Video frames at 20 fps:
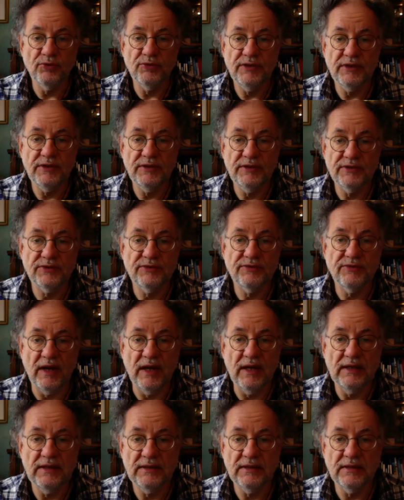die dieses
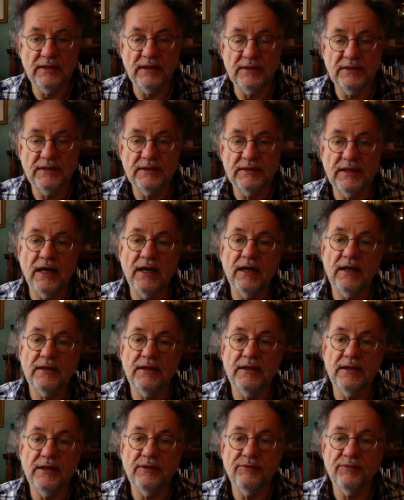Verhalten an den Tag
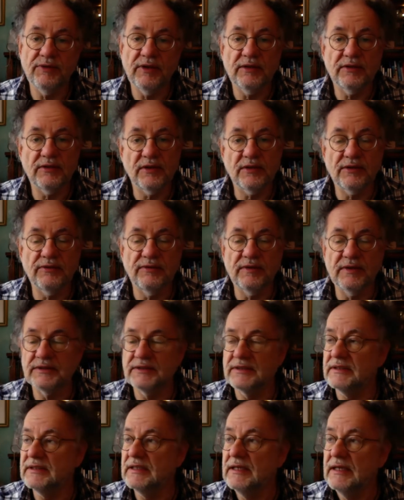legen, werden dann
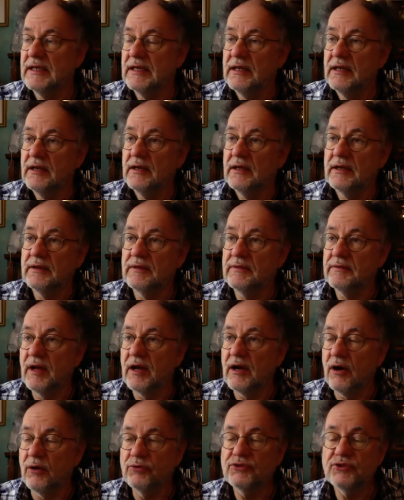quasi
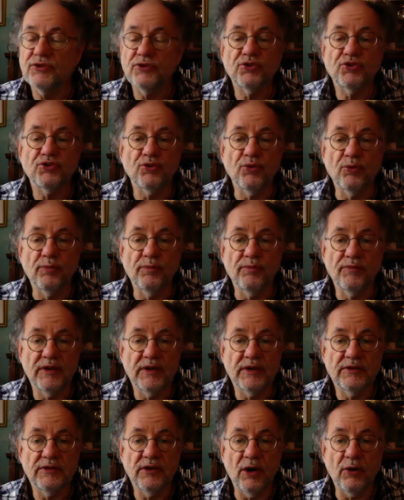nach außen geschoben
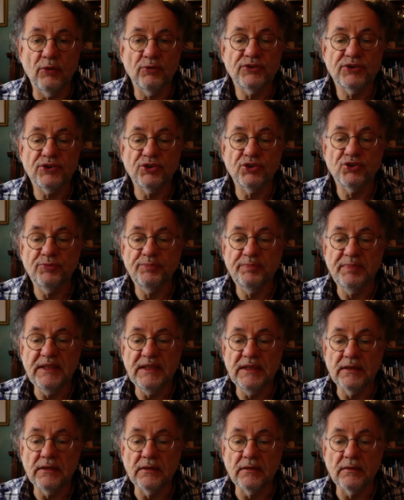werden,
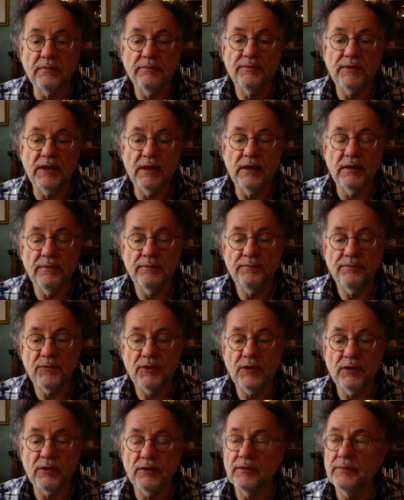ausgespien, ja,
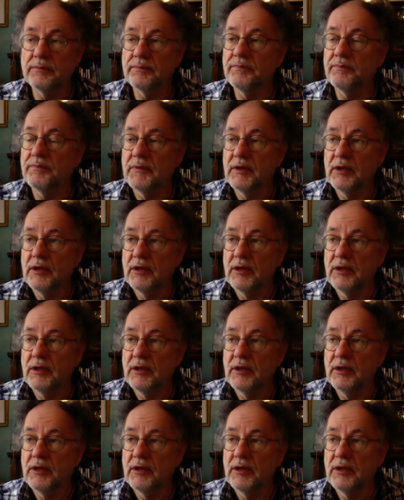ähm,